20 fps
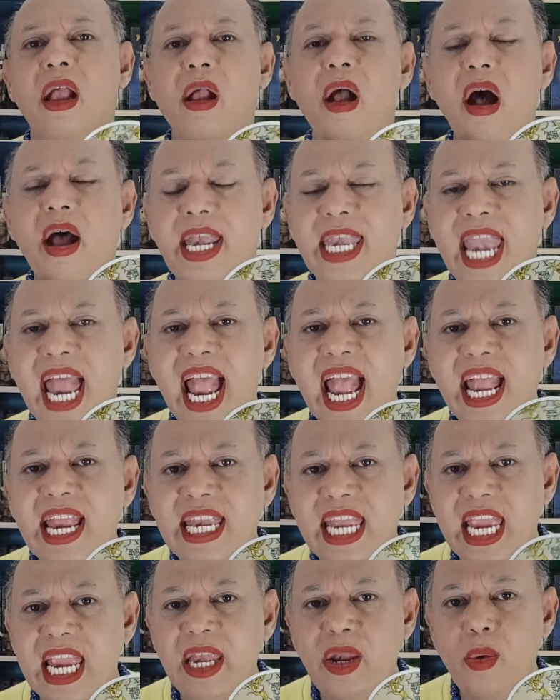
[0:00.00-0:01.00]
ก่อนหน้า
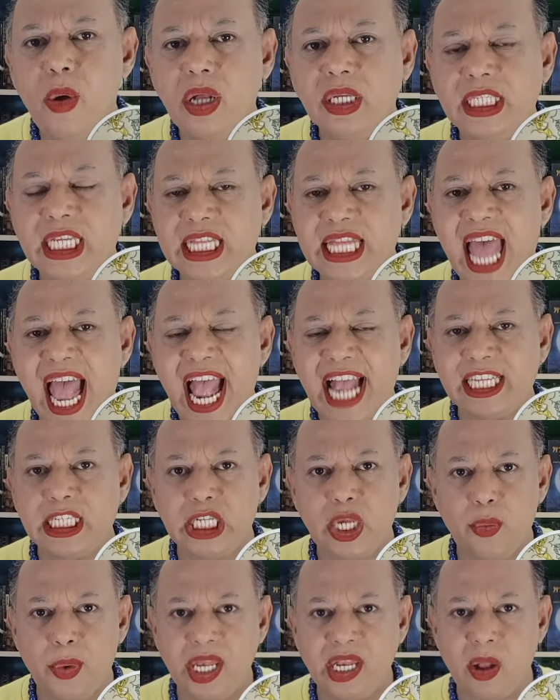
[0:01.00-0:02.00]
นี้ดวงชะตา
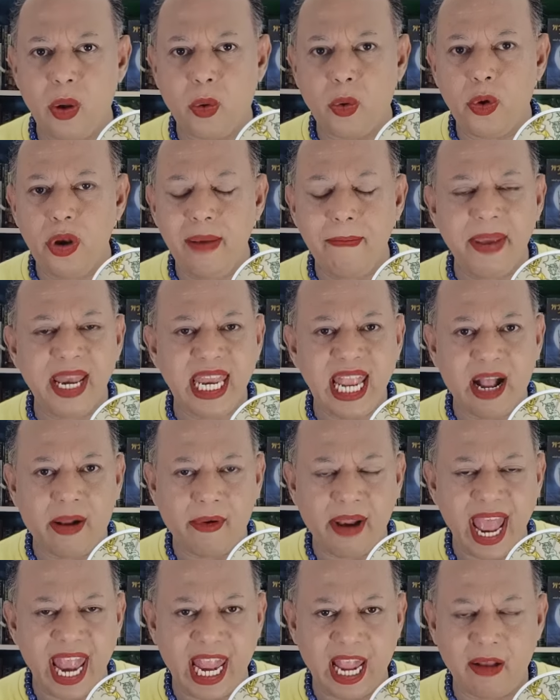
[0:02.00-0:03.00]
ชีวิตของคุณเป็นอย่า
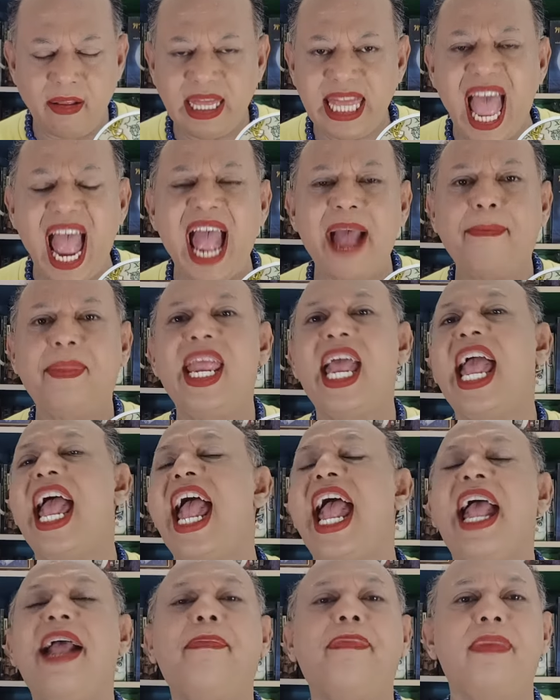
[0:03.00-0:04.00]
งไรก็ตามนะ
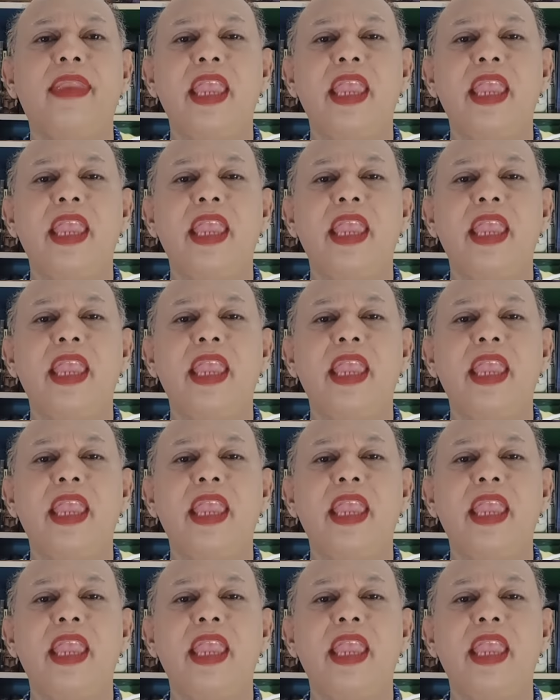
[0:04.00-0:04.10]
คะ